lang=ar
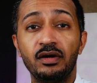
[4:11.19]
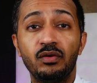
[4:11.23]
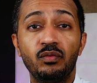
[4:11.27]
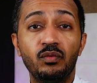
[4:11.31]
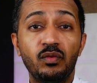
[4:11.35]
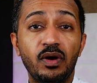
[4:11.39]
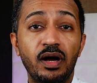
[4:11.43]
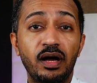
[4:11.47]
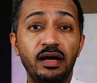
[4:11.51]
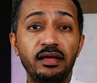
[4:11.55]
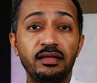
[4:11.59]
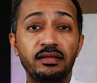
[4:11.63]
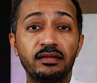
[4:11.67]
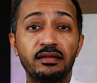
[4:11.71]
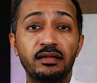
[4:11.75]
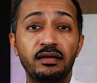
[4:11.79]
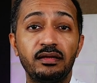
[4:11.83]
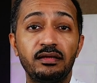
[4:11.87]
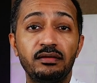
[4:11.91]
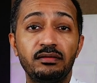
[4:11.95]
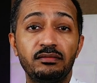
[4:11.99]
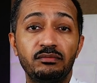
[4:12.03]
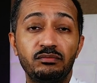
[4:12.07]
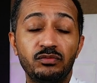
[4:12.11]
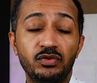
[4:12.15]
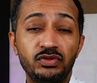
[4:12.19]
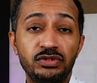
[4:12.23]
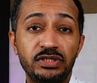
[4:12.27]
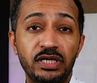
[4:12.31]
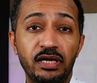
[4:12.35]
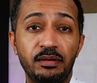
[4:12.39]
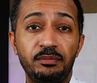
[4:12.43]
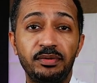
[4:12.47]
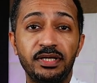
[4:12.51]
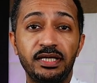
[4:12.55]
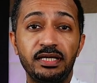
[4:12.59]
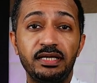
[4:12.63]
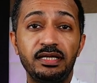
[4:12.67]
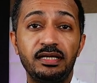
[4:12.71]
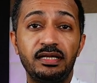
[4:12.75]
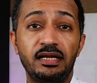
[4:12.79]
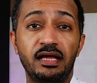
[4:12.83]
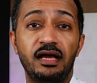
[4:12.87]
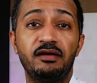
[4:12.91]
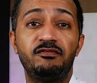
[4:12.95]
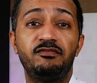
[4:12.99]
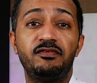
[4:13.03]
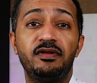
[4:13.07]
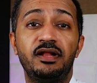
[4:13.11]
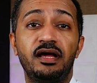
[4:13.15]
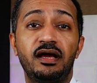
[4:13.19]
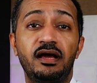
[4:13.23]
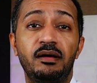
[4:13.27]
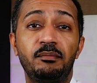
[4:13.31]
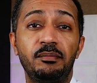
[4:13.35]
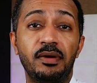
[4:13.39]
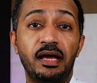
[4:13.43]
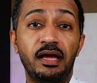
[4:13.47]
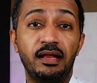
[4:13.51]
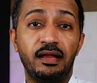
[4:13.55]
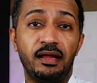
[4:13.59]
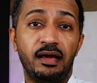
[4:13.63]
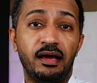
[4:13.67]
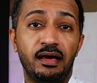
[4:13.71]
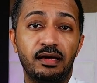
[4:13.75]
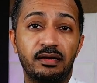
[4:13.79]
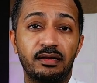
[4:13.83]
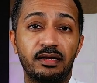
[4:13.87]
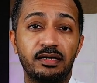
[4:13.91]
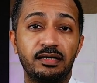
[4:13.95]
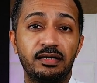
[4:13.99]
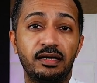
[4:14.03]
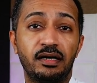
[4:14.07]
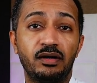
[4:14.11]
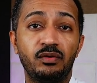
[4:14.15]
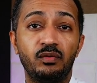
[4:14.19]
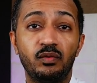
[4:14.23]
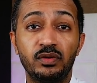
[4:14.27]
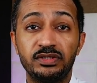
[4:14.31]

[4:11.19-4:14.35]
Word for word: وايضا متابعي الافلام الحركه